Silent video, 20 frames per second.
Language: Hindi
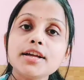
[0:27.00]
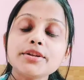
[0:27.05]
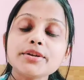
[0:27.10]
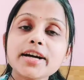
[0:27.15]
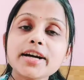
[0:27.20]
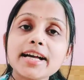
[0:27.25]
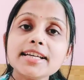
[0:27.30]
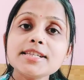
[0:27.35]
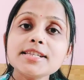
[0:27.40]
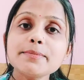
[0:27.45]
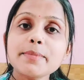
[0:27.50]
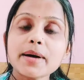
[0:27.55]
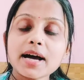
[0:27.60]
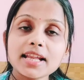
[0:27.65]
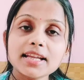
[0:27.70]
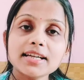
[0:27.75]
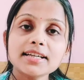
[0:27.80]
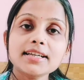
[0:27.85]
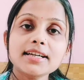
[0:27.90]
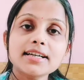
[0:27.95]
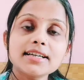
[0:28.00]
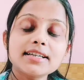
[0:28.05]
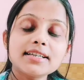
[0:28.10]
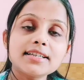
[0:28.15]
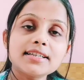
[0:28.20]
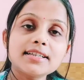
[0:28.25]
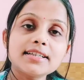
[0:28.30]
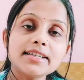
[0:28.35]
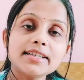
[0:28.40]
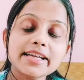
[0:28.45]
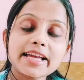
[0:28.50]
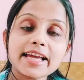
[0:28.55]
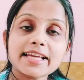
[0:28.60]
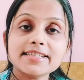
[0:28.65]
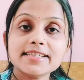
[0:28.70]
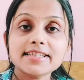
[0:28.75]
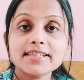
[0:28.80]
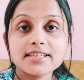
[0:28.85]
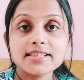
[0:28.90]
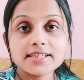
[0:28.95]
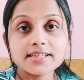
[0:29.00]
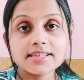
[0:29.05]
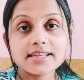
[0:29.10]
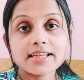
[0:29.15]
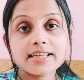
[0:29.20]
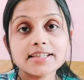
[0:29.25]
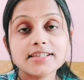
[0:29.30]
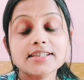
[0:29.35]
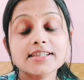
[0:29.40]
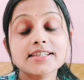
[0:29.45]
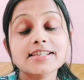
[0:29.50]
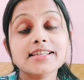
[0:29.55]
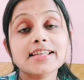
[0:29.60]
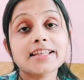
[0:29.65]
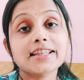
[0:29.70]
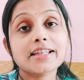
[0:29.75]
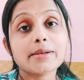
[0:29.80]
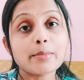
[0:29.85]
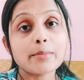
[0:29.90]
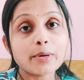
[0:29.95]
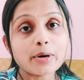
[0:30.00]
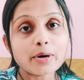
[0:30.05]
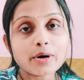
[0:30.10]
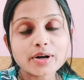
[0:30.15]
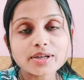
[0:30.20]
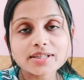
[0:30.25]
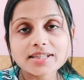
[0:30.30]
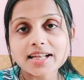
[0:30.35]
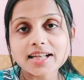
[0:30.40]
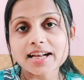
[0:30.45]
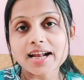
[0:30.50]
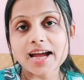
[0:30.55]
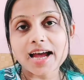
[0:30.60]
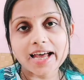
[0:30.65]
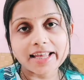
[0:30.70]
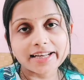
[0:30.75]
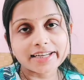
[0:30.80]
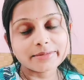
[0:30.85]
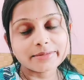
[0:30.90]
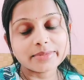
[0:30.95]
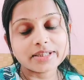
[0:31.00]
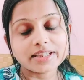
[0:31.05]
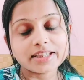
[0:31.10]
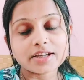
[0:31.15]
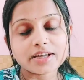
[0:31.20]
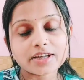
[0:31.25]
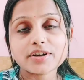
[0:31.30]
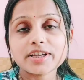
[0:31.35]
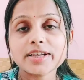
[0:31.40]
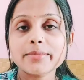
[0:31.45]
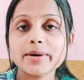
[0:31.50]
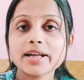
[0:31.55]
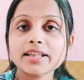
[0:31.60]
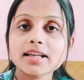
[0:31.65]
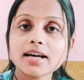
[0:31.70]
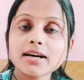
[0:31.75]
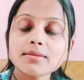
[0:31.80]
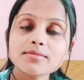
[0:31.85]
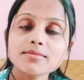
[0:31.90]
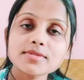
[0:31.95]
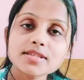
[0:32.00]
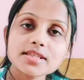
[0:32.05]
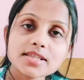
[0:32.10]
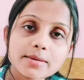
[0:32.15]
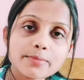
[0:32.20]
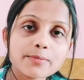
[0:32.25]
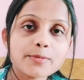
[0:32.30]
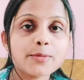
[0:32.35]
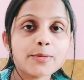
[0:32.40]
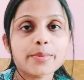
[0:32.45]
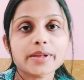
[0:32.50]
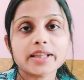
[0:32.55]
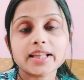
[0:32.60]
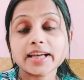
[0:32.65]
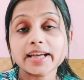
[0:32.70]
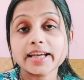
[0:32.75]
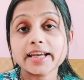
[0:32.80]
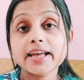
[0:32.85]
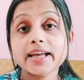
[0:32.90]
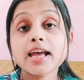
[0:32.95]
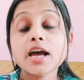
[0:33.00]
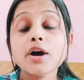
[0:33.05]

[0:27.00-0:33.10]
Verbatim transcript: गाइस पालक एक ऐसी चीज है जिसके अंदर बहुत सारा आयरन मिलता है और ये बात हम सबको पता है